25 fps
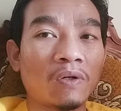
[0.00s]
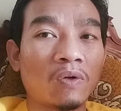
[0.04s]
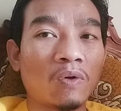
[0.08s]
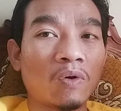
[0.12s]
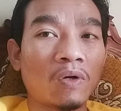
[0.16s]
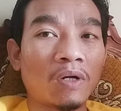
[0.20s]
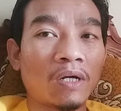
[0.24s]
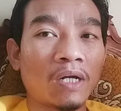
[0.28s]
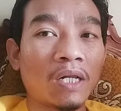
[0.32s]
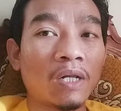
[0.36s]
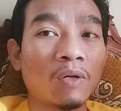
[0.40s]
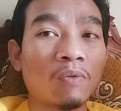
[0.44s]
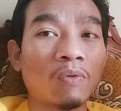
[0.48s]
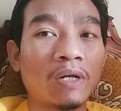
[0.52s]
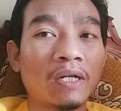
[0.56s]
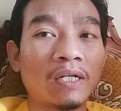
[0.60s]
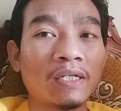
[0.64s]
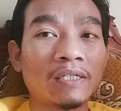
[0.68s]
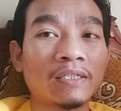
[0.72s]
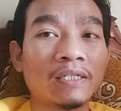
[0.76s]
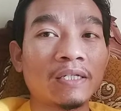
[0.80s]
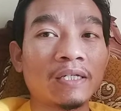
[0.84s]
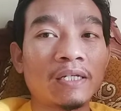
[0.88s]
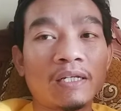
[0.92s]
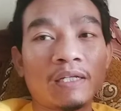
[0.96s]
lokal
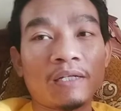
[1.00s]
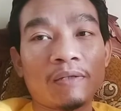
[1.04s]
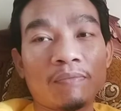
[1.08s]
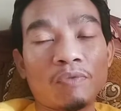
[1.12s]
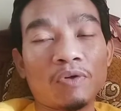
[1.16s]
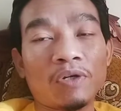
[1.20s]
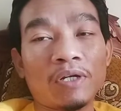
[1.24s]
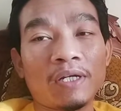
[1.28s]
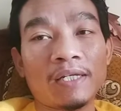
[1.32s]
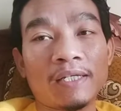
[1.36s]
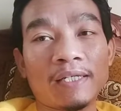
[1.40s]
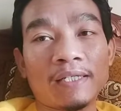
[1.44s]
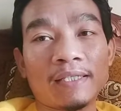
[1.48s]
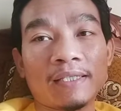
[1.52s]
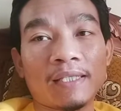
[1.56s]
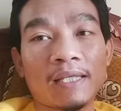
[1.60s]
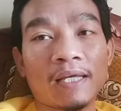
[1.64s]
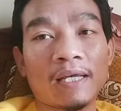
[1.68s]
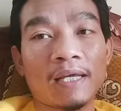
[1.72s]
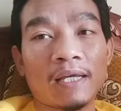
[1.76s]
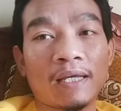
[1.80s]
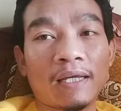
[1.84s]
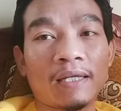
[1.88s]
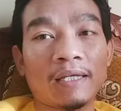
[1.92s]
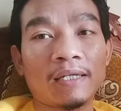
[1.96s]
warisan nenek moyang kita
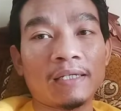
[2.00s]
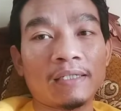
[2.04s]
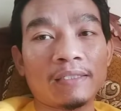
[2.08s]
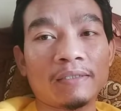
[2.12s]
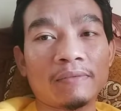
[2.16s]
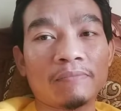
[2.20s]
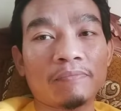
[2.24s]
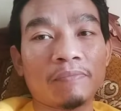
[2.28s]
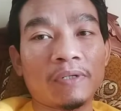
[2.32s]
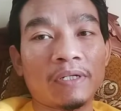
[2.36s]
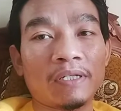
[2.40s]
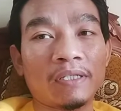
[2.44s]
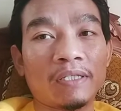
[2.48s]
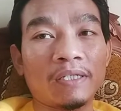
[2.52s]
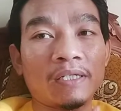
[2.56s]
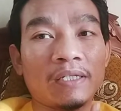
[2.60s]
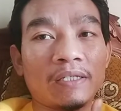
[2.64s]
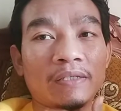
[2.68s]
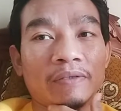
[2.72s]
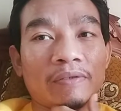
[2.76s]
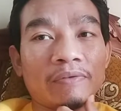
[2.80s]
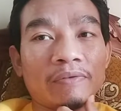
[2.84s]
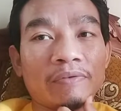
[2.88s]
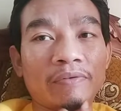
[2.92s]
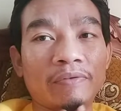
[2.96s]
seperti
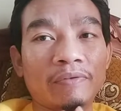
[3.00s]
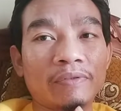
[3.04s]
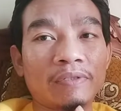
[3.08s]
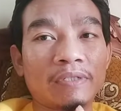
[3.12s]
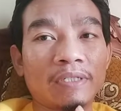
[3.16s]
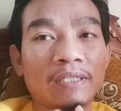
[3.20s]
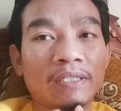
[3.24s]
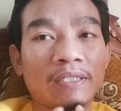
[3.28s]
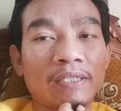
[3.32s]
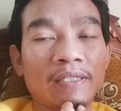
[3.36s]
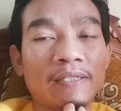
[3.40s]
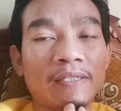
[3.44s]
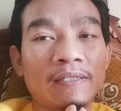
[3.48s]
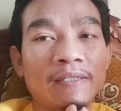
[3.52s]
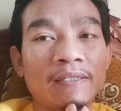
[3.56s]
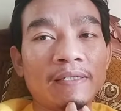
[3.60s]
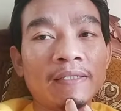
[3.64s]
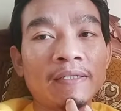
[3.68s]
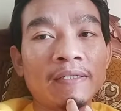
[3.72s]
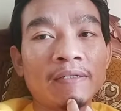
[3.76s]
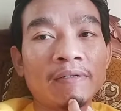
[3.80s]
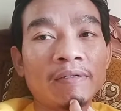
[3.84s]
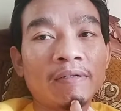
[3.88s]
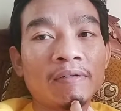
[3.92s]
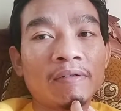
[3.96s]
itu jadi
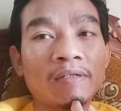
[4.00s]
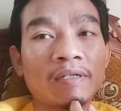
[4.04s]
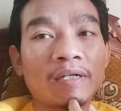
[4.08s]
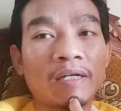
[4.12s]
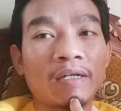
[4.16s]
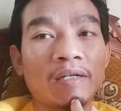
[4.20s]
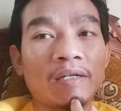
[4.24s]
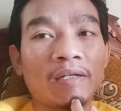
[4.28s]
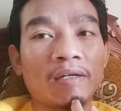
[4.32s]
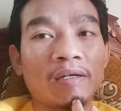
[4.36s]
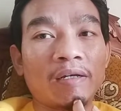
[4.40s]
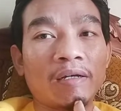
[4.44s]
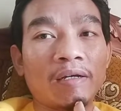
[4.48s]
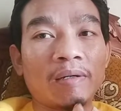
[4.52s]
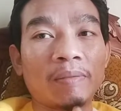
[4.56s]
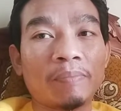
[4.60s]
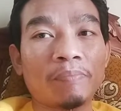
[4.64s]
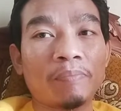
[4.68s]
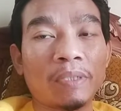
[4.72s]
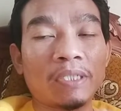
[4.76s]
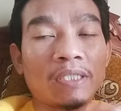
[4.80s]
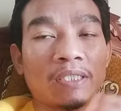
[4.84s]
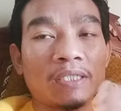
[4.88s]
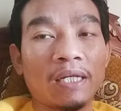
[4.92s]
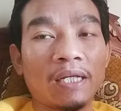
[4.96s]
ada
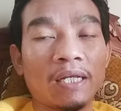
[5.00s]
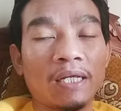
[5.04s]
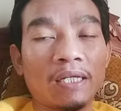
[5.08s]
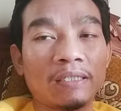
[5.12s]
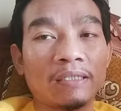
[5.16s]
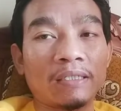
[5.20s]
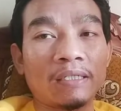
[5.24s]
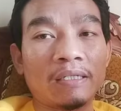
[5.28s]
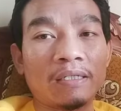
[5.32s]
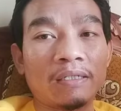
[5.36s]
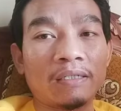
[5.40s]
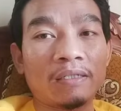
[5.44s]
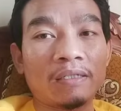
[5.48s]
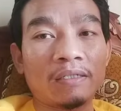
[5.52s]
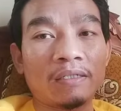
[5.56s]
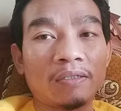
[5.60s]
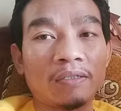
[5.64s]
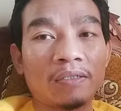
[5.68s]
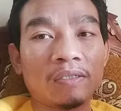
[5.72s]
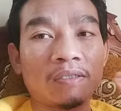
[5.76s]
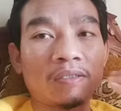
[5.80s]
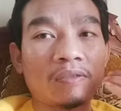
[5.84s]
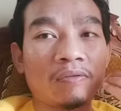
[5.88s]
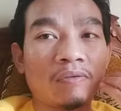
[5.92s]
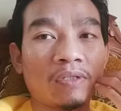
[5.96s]
penjelasan
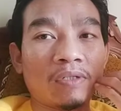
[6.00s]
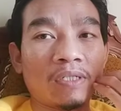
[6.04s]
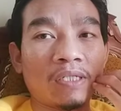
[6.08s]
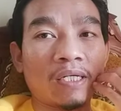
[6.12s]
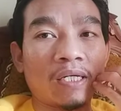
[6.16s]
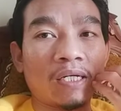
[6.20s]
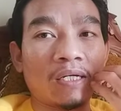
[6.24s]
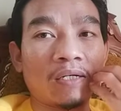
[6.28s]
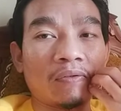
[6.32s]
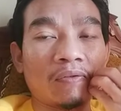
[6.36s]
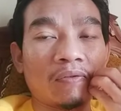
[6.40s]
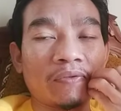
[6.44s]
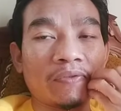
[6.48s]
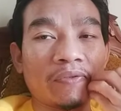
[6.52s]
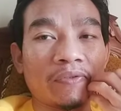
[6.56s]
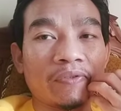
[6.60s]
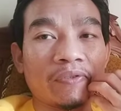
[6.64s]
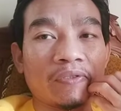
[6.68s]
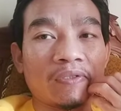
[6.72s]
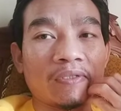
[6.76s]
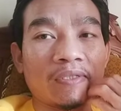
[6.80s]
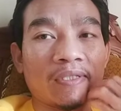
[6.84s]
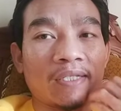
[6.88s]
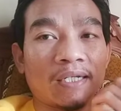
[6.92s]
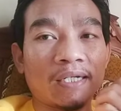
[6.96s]
kuliah
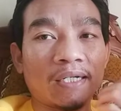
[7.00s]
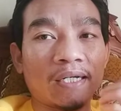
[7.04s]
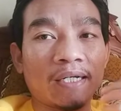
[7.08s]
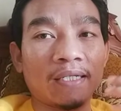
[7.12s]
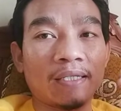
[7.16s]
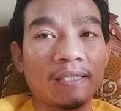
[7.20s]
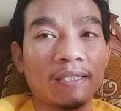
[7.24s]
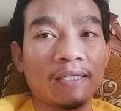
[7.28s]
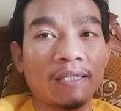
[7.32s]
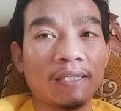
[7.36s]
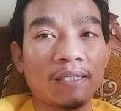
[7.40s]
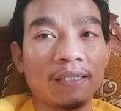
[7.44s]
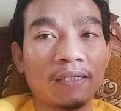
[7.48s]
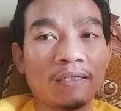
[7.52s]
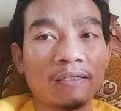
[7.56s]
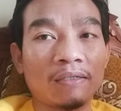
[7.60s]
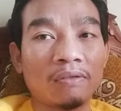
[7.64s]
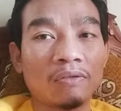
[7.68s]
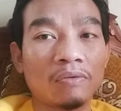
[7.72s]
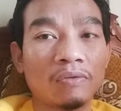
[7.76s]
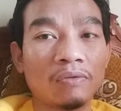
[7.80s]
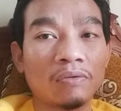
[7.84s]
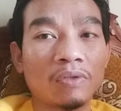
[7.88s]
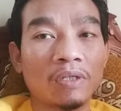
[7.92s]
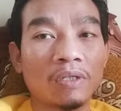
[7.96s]
khusus terkait dengan
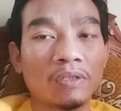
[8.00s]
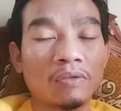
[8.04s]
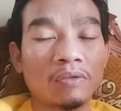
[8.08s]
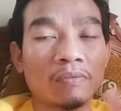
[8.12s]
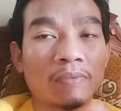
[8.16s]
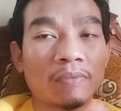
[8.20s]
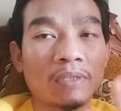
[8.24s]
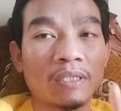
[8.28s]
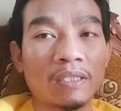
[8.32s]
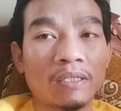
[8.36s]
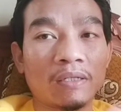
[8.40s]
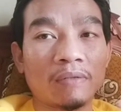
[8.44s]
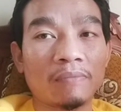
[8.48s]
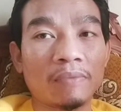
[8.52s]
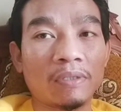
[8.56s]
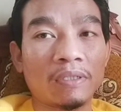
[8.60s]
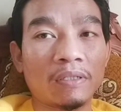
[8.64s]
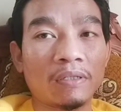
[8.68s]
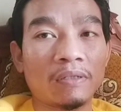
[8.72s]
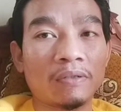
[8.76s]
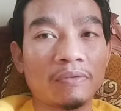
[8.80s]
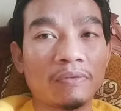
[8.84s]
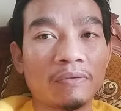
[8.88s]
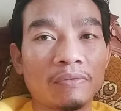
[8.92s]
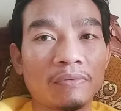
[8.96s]
itu atau
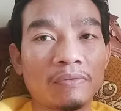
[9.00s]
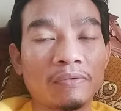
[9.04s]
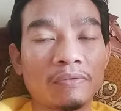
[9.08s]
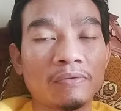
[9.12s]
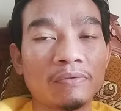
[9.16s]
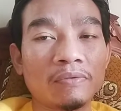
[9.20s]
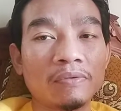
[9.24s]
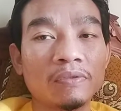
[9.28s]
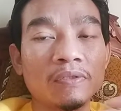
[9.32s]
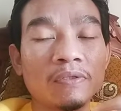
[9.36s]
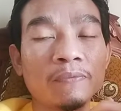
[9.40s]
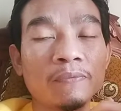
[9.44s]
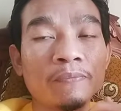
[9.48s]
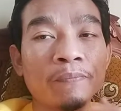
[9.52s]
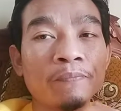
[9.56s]
materi-materi khusus